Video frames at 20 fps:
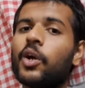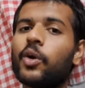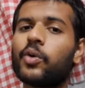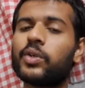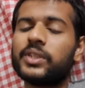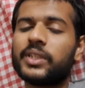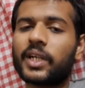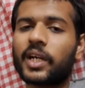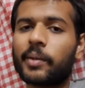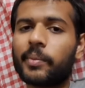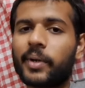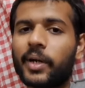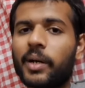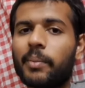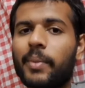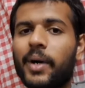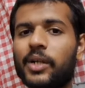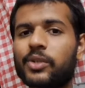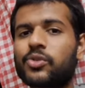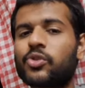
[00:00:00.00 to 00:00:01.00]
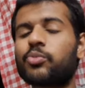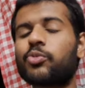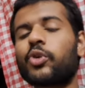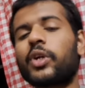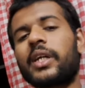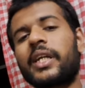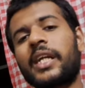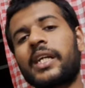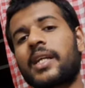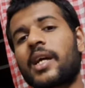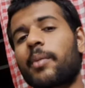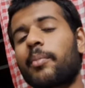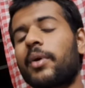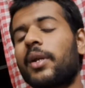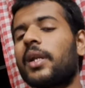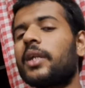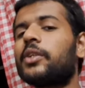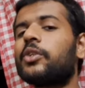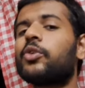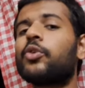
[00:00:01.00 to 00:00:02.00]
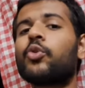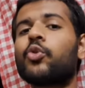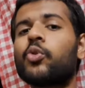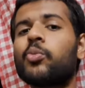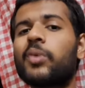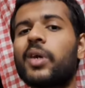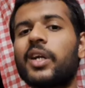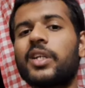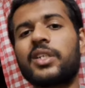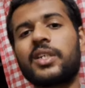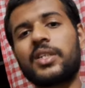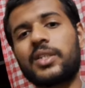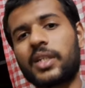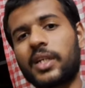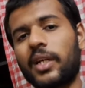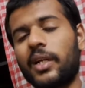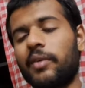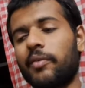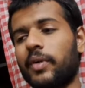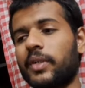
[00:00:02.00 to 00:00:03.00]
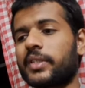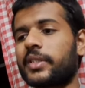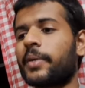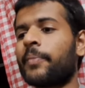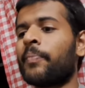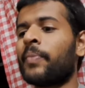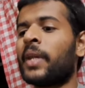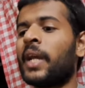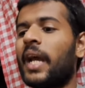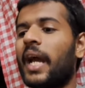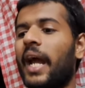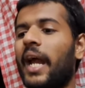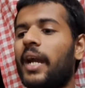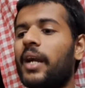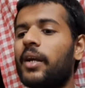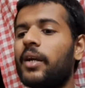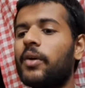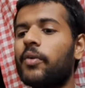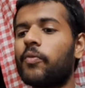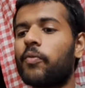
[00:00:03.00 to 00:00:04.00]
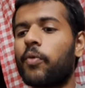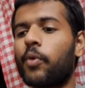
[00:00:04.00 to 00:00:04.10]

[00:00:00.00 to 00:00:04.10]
कुछ जगह पे अगर बाथरूम थोड़े ठीक ठाक मिले तो रूम कंडीशन इज़ रियली वर्स्ट एंड